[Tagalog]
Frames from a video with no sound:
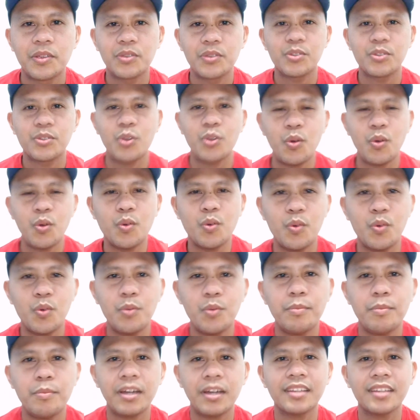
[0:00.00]
So,
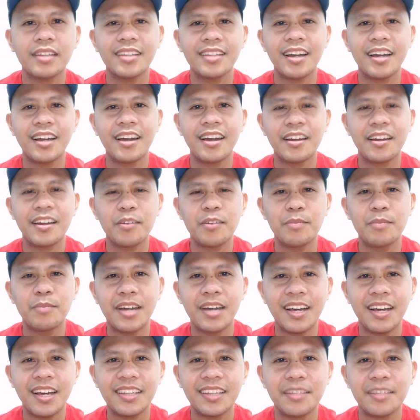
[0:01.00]
magandang araw
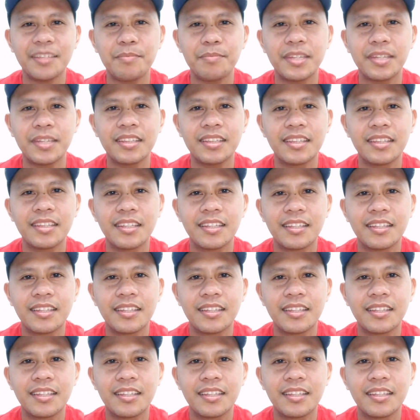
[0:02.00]
mga katipid.